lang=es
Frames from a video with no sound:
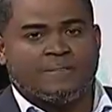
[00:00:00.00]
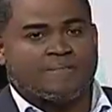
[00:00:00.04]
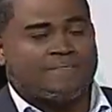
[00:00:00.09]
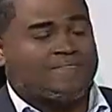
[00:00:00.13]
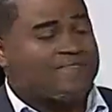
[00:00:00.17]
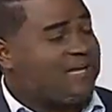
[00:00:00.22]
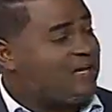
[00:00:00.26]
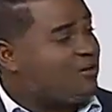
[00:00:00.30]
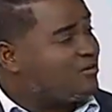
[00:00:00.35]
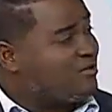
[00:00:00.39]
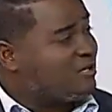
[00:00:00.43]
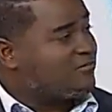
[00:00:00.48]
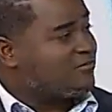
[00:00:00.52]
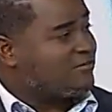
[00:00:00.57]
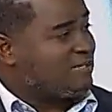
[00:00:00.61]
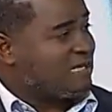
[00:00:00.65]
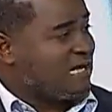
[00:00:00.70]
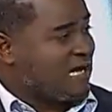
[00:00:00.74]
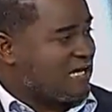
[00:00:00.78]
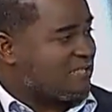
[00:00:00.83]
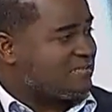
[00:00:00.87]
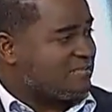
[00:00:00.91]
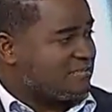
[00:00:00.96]
de Leonel
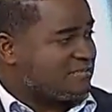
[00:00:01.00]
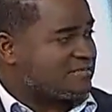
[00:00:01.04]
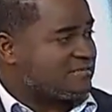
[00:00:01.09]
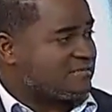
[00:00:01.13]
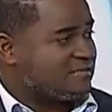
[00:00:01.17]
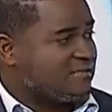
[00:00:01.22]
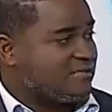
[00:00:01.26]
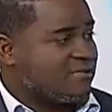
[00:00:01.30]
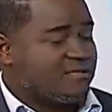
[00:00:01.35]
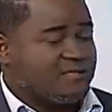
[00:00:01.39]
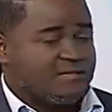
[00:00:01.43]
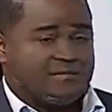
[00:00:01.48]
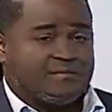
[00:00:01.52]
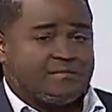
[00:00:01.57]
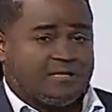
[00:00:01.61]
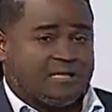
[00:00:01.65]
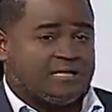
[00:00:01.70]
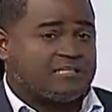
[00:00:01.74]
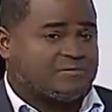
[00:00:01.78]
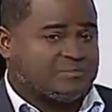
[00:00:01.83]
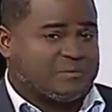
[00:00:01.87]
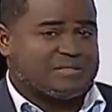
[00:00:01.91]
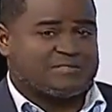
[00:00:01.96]
Fernández, correcto,
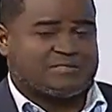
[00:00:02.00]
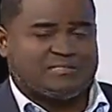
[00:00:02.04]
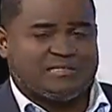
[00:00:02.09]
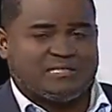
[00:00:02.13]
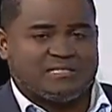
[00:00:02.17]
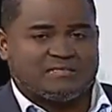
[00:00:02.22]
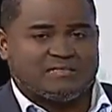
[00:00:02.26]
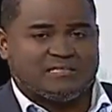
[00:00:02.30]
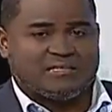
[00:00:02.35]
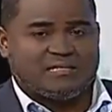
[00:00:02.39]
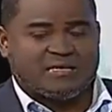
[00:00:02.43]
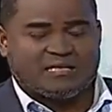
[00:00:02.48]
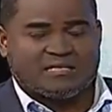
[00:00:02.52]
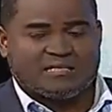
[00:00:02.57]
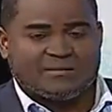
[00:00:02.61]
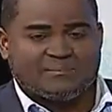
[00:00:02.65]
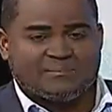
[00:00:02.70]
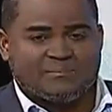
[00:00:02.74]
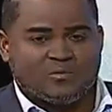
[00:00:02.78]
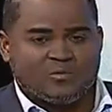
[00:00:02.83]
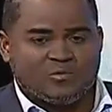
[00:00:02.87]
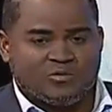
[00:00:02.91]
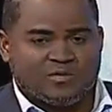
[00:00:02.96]
expresidente de la
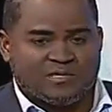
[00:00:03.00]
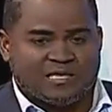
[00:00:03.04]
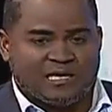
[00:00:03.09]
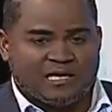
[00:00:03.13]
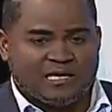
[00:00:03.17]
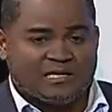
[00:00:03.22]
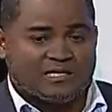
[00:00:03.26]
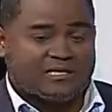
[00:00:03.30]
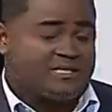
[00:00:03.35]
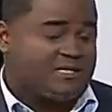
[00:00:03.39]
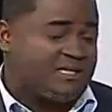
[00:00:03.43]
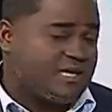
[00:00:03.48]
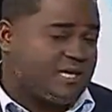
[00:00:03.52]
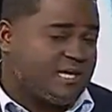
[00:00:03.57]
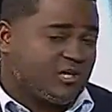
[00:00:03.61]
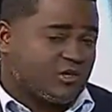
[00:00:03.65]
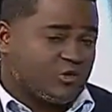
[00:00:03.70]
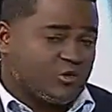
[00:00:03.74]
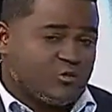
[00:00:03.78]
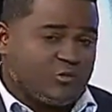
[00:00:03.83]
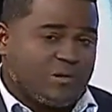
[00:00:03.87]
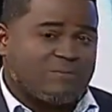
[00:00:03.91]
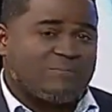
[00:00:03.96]
República, y
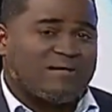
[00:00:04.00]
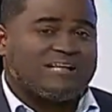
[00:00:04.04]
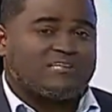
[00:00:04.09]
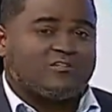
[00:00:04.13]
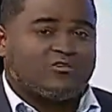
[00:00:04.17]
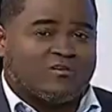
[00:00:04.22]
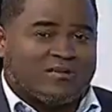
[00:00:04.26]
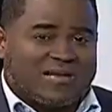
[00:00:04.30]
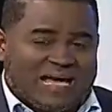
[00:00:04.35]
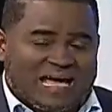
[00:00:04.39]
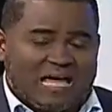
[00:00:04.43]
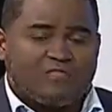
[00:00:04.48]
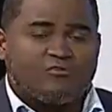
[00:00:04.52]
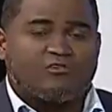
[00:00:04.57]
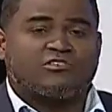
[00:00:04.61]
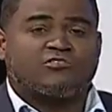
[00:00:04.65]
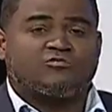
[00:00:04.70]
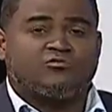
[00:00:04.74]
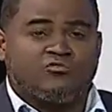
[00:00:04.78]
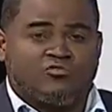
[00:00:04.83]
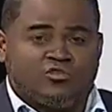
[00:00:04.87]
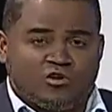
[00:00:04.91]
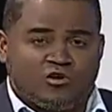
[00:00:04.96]
Rubén Maldonado
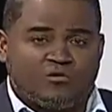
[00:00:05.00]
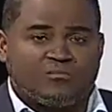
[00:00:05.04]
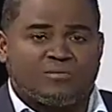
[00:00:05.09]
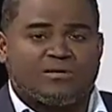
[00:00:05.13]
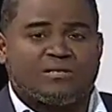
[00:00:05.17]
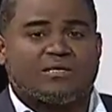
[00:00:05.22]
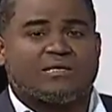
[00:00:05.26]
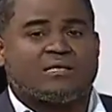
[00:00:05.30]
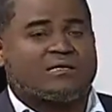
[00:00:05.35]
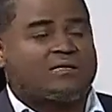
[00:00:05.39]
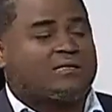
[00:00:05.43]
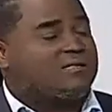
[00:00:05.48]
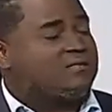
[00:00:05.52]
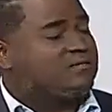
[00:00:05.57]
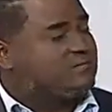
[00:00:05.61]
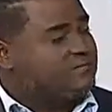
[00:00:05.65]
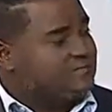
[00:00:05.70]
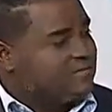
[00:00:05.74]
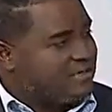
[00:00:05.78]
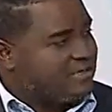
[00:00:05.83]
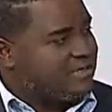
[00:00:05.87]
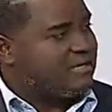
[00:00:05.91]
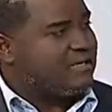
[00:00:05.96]
es un nombre
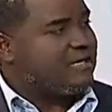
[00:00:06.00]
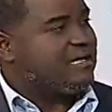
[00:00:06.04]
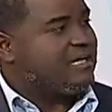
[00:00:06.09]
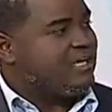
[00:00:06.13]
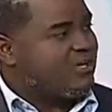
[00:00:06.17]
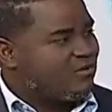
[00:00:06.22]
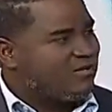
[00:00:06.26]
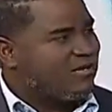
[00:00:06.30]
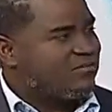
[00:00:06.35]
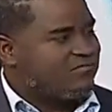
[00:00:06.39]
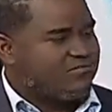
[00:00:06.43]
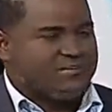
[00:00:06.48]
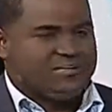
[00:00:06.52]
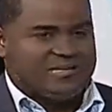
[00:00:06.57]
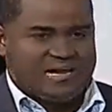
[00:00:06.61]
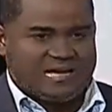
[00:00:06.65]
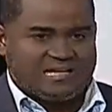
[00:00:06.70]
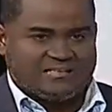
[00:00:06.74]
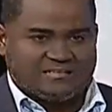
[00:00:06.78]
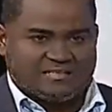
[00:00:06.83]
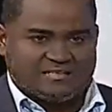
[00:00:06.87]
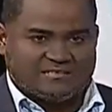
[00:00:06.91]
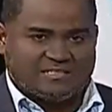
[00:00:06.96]
de Leonel
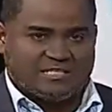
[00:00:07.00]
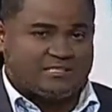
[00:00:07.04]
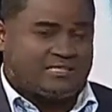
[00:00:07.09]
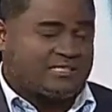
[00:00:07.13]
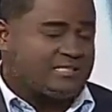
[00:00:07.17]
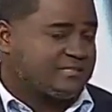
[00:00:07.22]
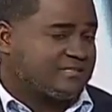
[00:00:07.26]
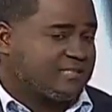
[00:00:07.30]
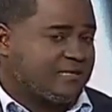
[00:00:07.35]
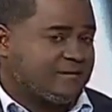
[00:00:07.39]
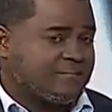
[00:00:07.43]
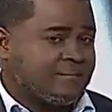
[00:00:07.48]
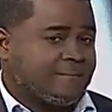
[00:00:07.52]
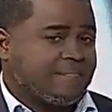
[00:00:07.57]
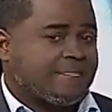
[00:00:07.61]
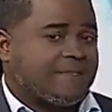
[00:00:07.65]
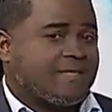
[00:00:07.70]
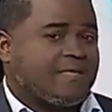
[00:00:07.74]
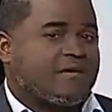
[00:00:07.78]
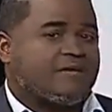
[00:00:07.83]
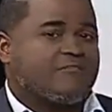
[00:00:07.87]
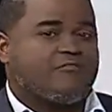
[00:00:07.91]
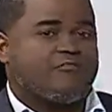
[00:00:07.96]
Fernández. Se dice
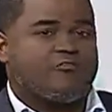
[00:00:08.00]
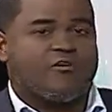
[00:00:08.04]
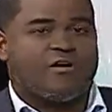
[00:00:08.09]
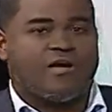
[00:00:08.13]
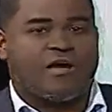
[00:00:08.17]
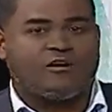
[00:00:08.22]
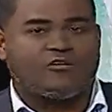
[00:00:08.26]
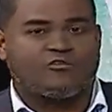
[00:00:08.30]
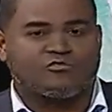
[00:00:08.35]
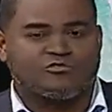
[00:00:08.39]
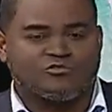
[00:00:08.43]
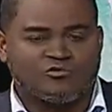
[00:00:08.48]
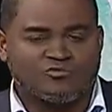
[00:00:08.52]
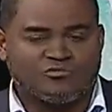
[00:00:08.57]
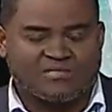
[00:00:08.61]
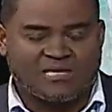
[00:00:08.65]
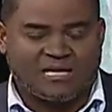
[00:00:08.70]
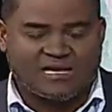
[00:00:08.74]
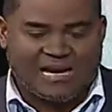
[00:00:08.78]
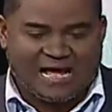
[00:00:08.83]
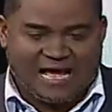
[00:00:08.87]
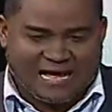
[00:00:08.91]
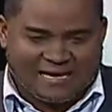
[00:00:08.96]
que fue a
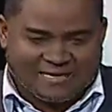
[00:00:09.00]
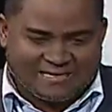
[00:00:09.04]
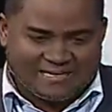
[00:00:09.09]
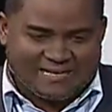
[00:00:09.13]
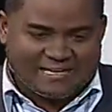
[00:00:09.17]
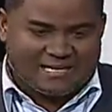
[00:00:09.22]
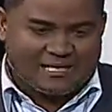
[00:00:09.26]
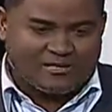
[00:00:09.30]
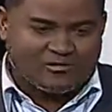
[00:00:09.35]
consultar, a arreglar